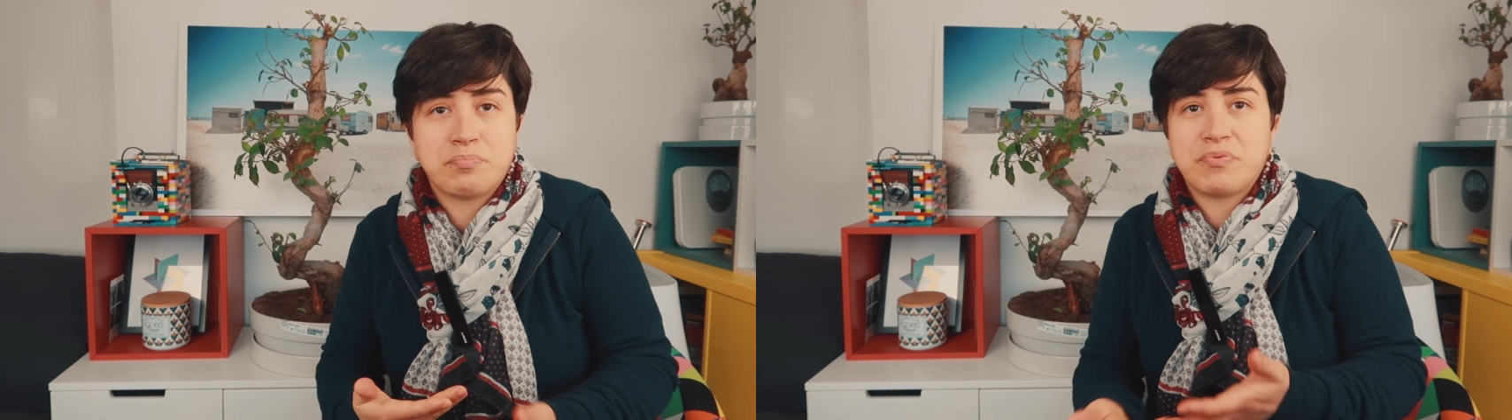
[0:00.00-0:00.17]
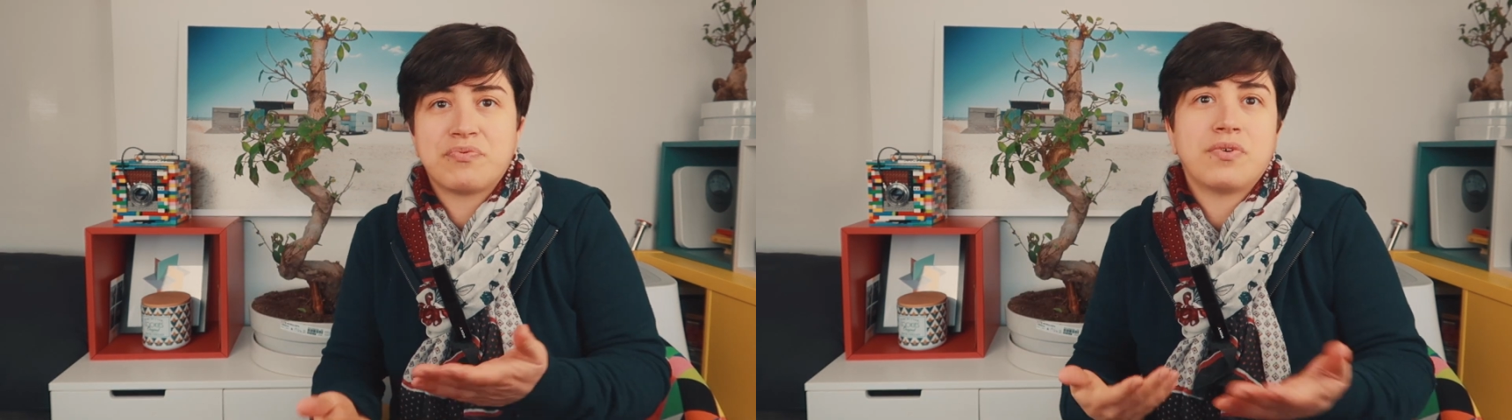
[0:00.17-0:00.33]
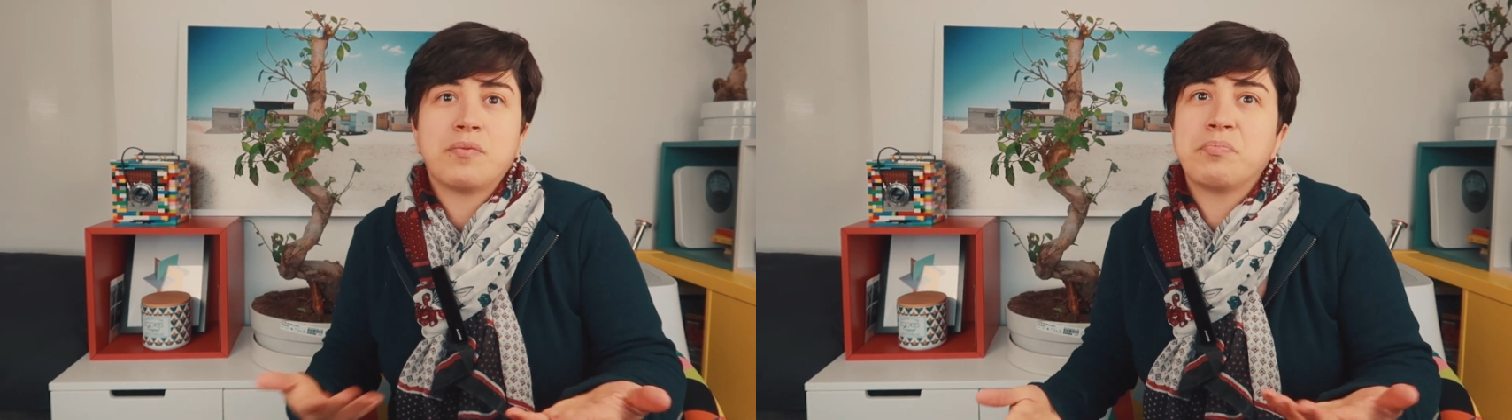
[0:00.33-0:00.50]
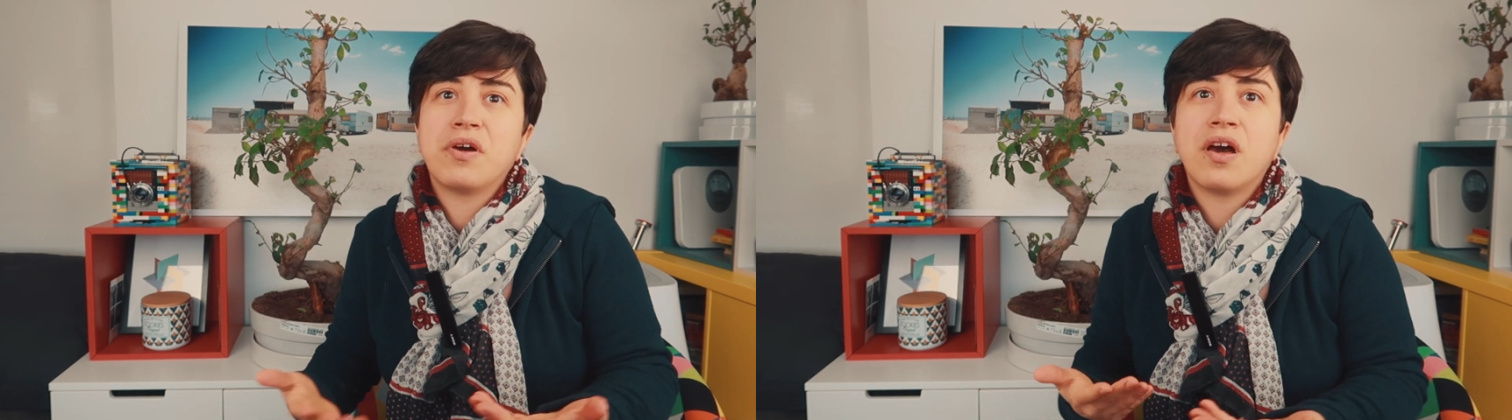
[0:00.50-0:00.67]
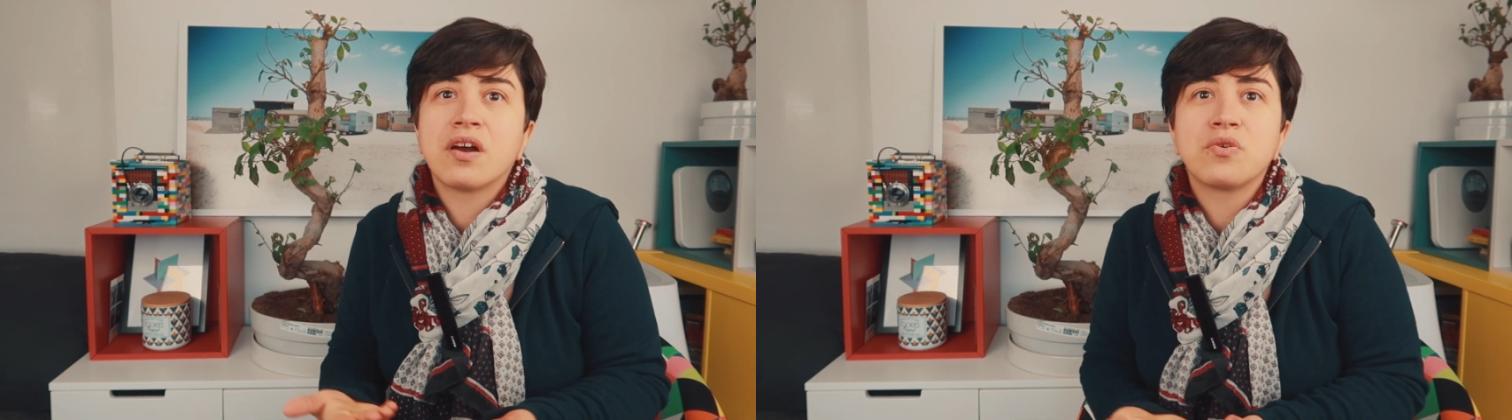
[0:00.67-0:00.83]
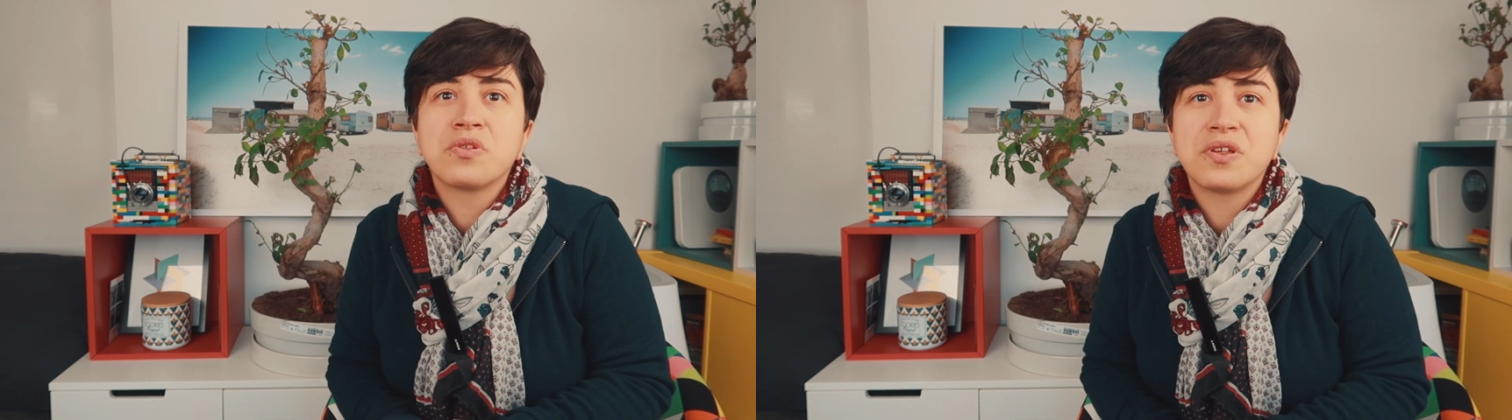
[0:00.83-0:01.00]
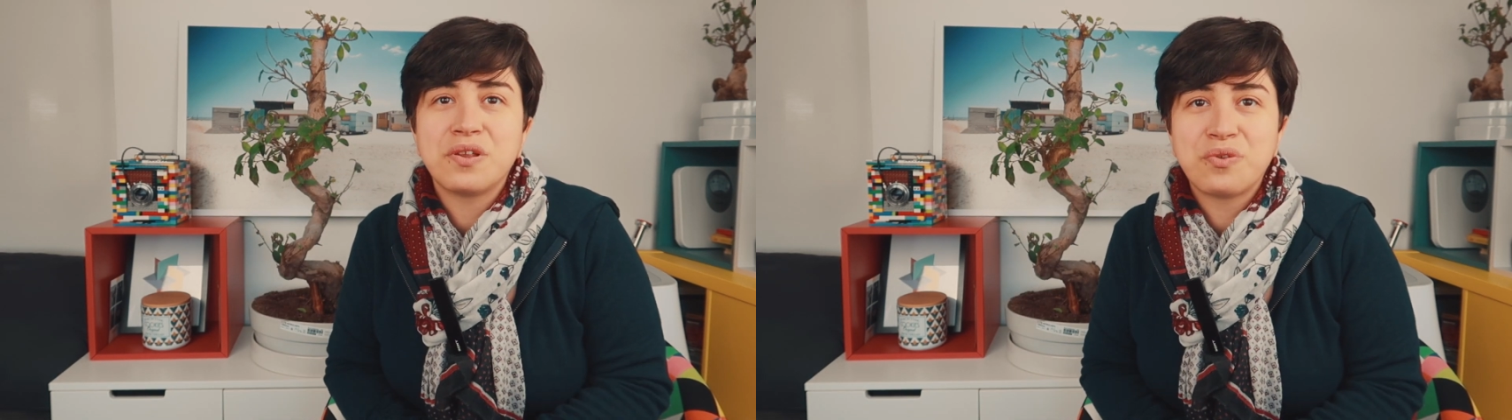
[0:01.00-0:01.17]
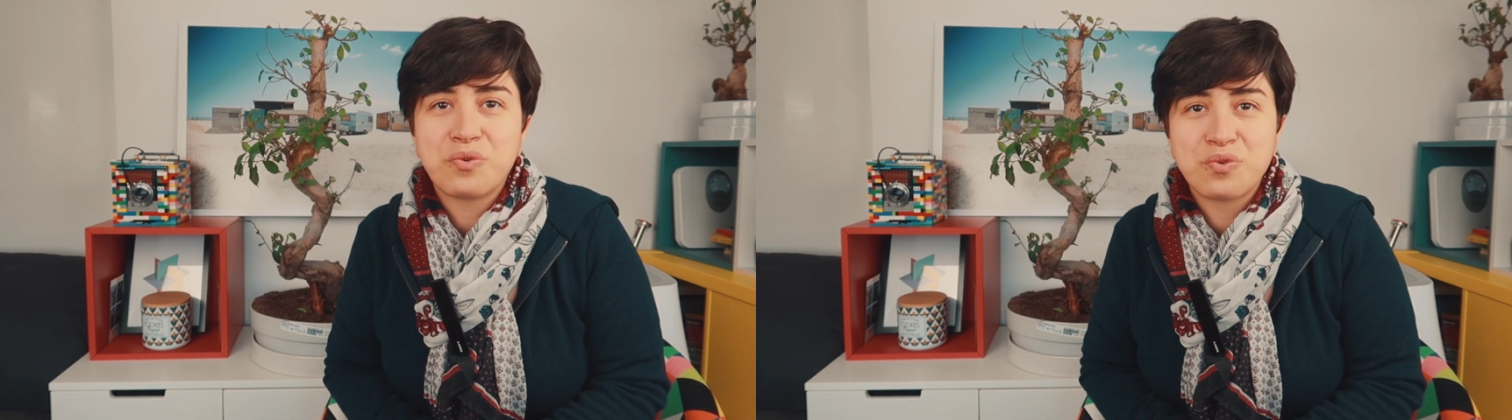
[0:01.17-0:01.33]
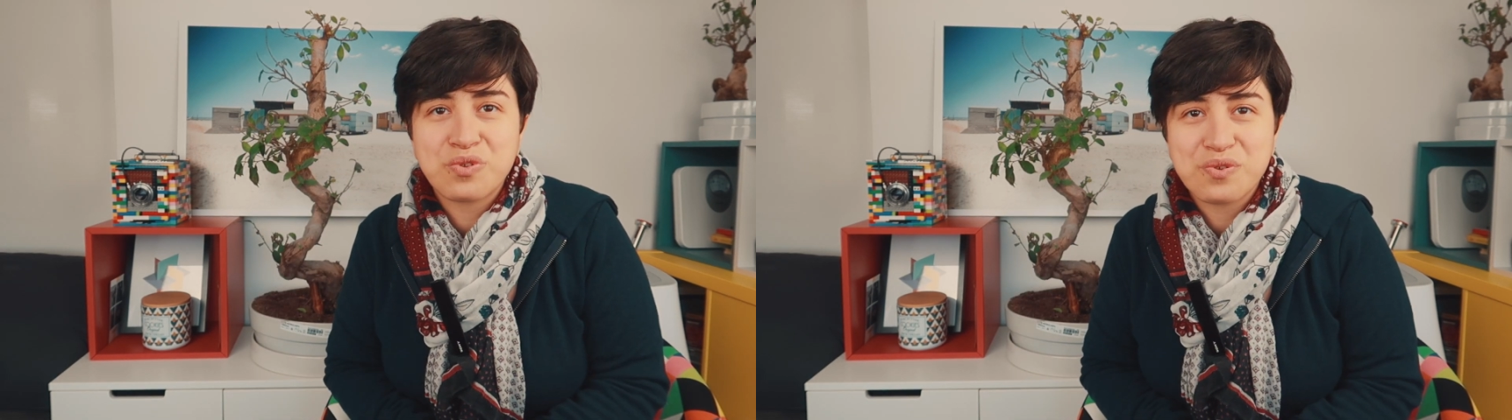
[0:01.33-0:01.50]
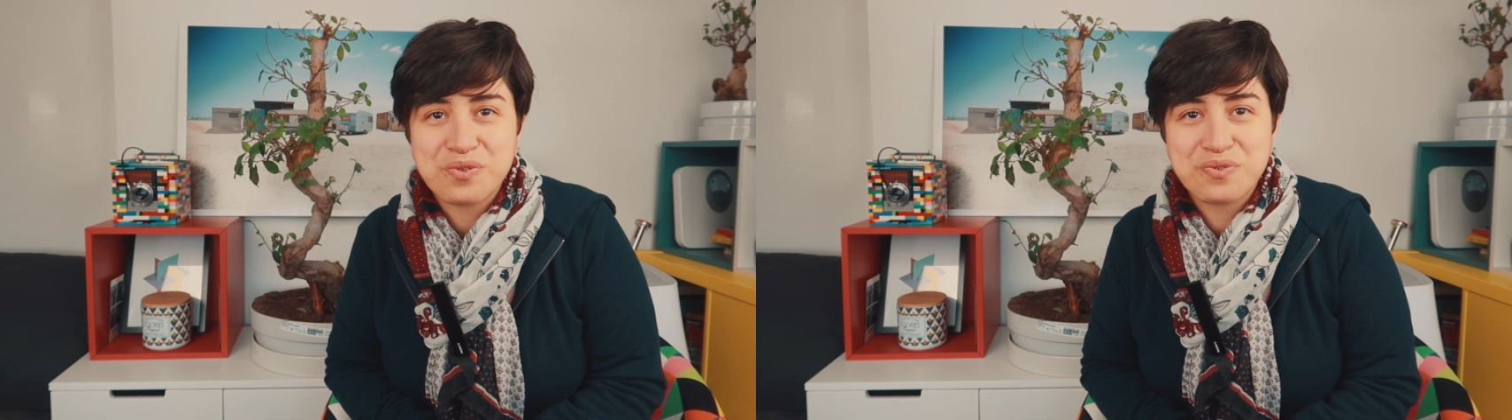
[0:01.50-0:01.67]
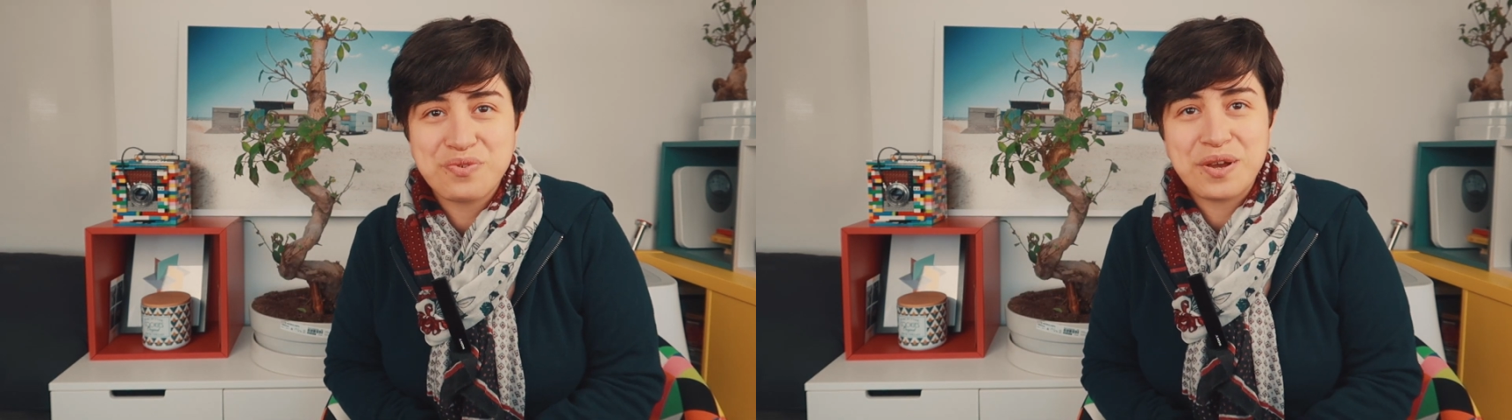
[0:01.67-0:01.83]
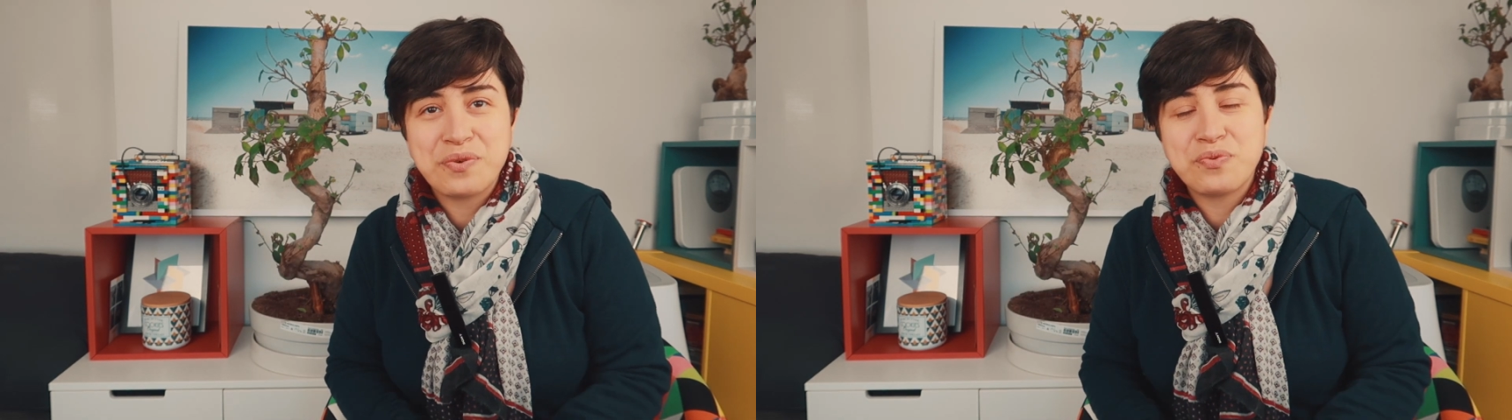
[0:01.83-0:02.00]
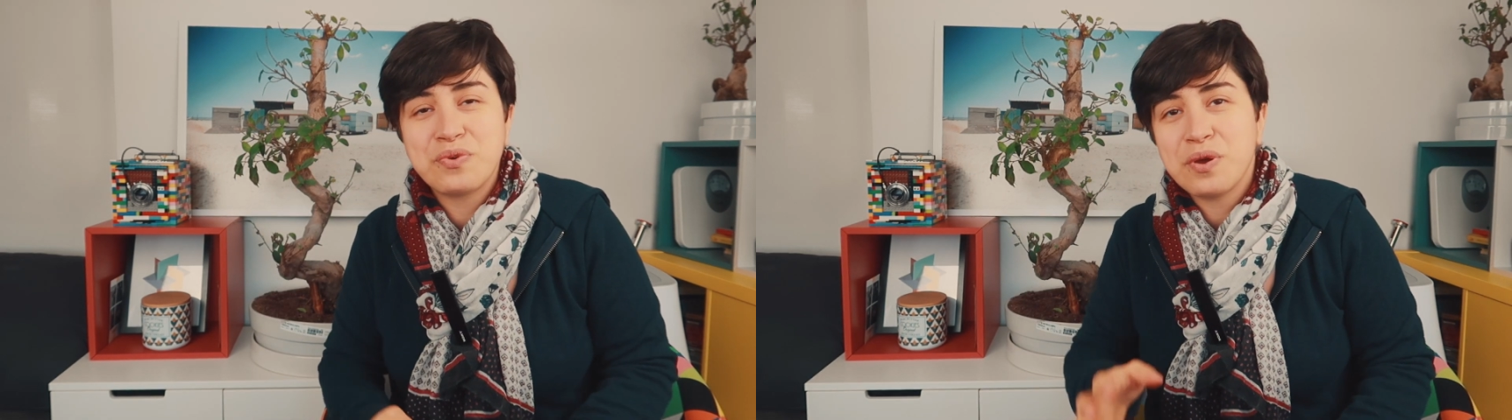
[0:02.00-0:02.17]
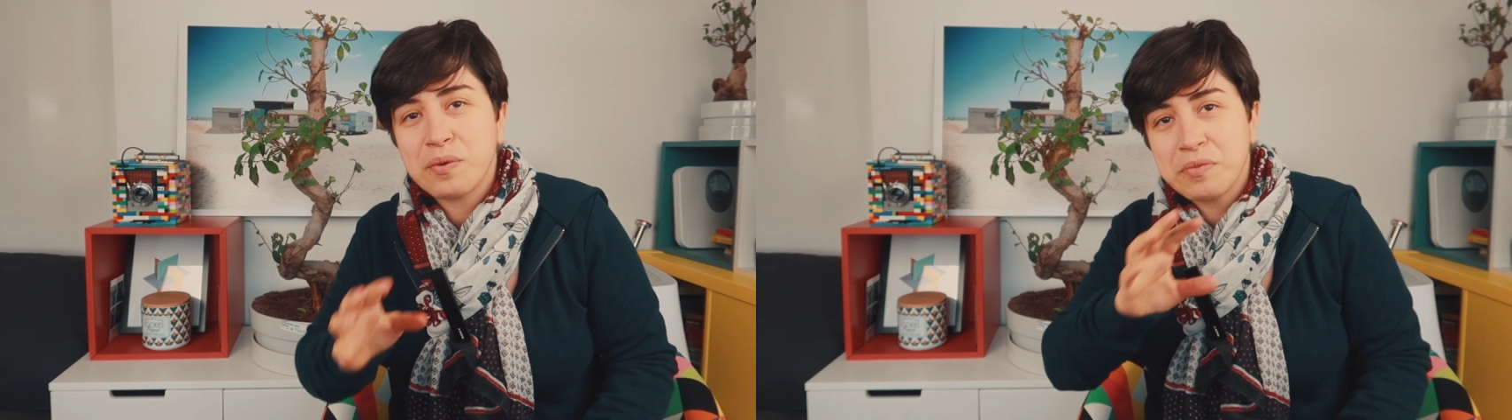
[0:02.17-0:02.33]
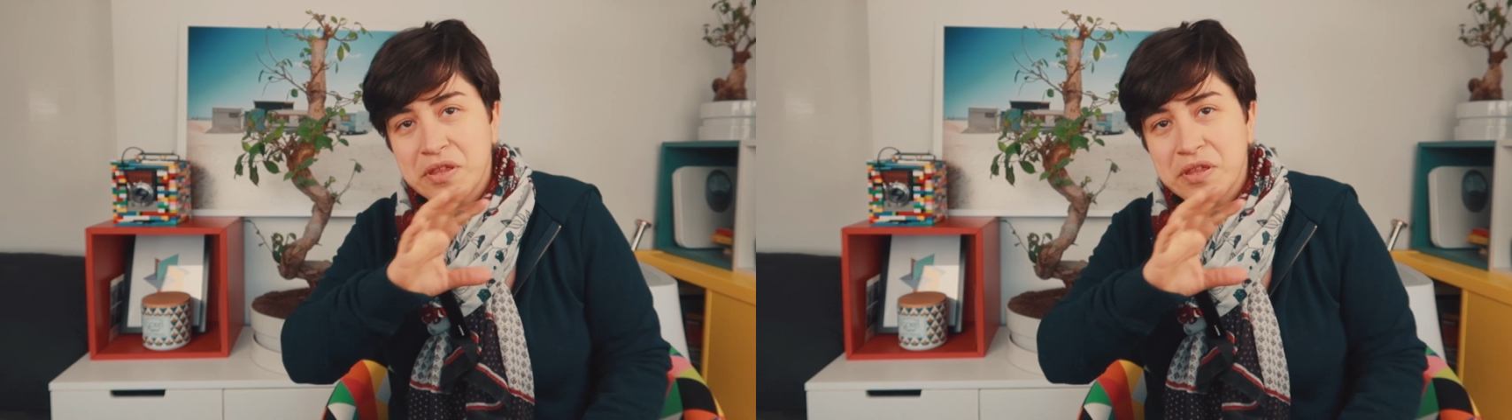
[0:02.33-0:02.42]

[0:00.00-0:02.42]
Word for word: Enfin, pas arc-en-ciel dans le sens de la couleur,